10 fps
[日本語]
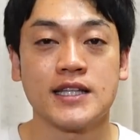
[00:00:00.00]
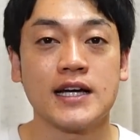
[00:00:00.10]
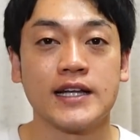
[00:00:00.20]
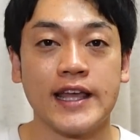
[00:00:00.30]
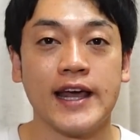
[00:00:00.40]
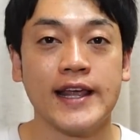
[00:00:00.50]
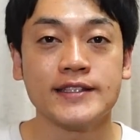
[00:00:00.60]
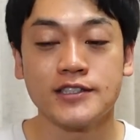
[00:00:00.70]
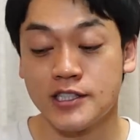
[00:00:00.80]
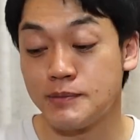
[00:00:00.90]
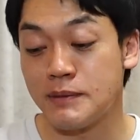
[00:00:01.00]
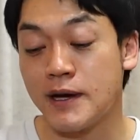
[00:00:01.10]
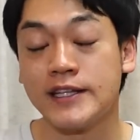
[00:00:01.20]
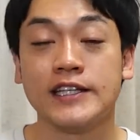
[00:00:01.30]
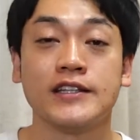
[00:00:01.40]
日がね「
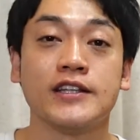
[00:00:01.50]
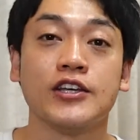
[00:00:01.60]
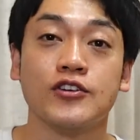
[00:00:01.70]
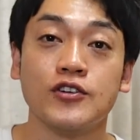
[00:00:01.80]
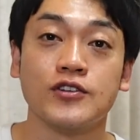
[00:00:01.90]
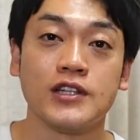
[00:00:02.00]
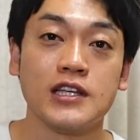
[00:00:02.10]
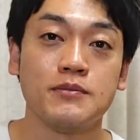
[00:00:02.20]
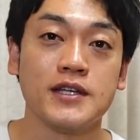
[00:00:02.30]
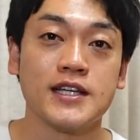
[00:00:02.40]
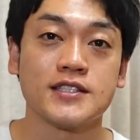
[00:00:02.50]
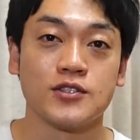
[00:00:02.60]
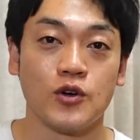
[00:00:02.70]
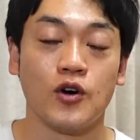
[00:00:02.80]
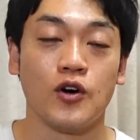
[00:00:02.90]
レッツビバディ」っていう
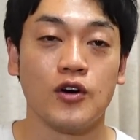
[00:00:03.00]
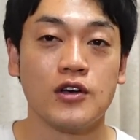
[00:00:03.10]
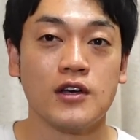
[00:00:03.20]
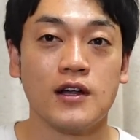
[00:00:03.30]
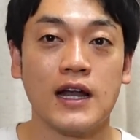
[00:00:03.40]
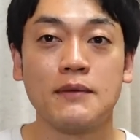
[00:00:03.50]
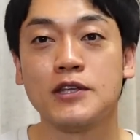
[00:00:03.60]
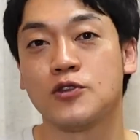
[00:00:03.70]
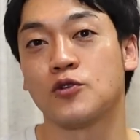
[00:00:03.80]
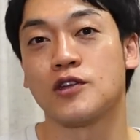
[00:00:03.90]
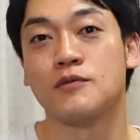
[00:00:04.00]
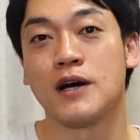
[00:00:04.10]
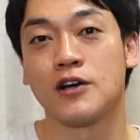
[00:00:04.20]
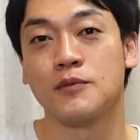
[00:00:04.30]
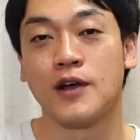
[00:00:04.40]
TBS の「ラビット!」っていう
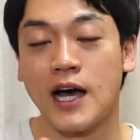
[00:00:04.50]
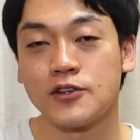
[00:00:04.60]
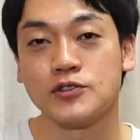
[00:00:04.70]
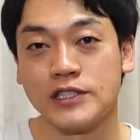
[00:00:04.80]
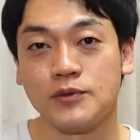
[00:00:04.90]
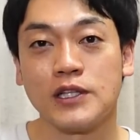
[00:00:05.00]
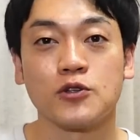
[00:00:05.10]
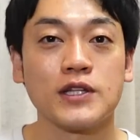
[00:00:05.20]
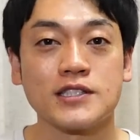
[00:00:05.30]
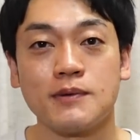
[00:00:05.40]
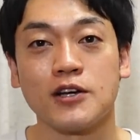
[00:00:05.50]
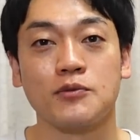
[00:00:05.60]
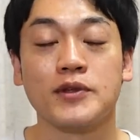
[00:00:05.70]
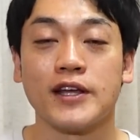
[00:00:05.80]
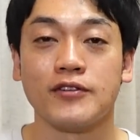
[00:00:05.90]
番組の後にフィットネス番
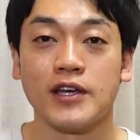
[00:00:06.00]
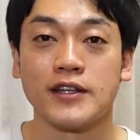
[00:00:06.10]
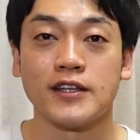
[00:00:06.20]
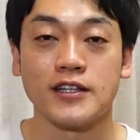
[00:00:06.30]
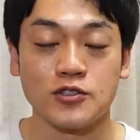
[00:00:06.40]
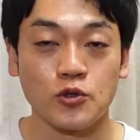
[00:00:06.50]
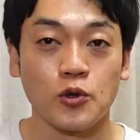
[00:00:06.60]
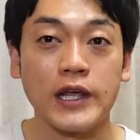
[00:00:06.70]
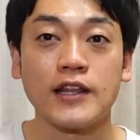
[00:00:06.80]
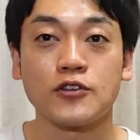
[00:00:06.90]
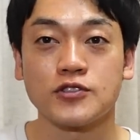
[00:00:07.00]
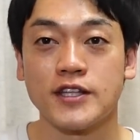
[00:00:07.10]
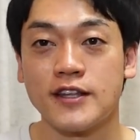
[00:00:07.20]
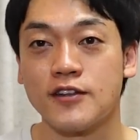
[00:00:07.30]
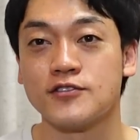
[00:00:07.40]
組みたいなのやっててそのトレーナーとし
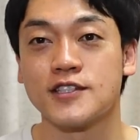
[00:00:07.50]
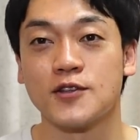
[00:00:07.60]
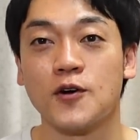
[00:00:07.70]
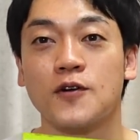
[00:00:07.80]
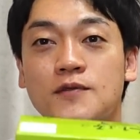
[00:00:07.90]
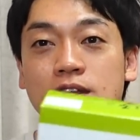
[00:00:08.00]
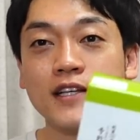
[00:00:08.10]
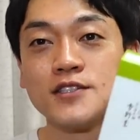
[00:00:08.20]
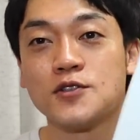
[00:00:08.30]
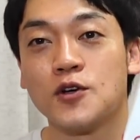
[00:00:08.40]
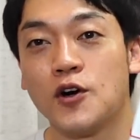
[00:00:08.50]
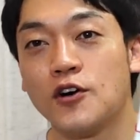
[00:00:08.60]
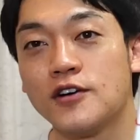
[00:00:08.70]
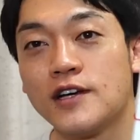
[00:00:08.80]
て出てるんですけどその、